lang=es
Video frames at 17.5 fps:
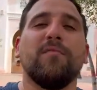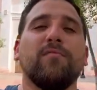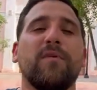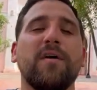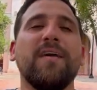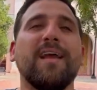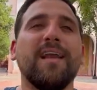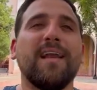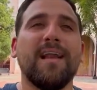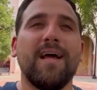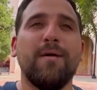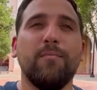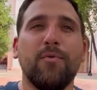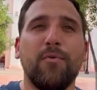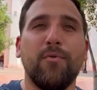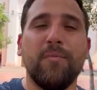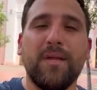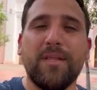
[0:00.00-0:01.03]
Fue declarada
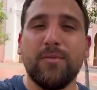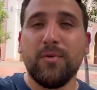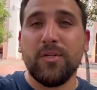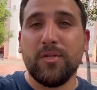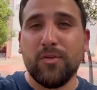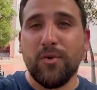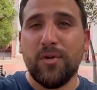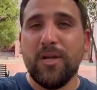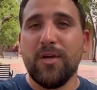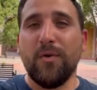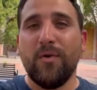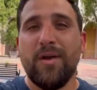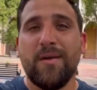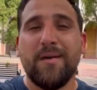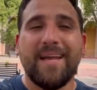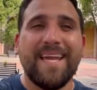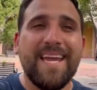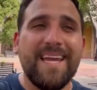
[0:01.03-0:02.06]
monumento histórico
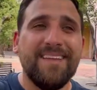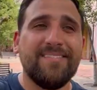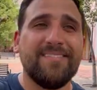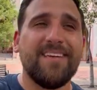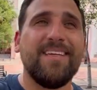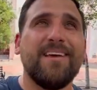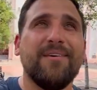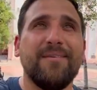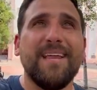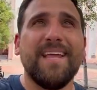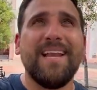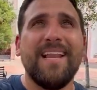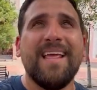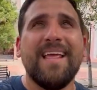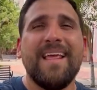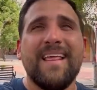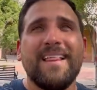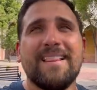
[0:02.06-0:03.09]
en 15 de abril
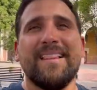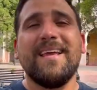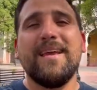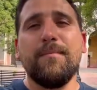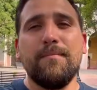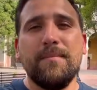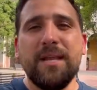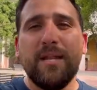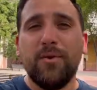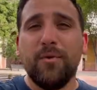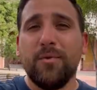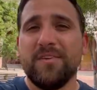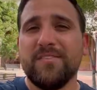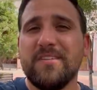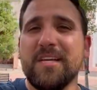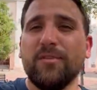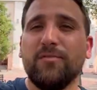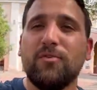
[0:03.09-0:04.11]
de
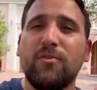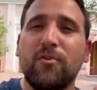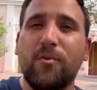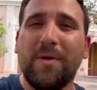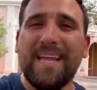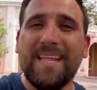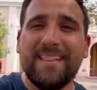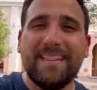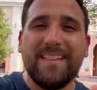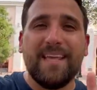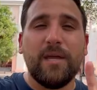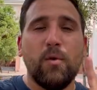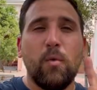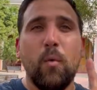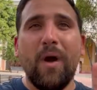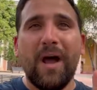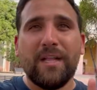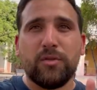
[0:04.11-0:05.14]

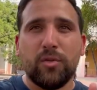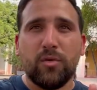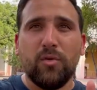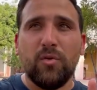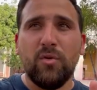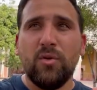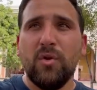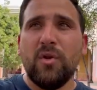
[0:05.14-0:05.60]
1994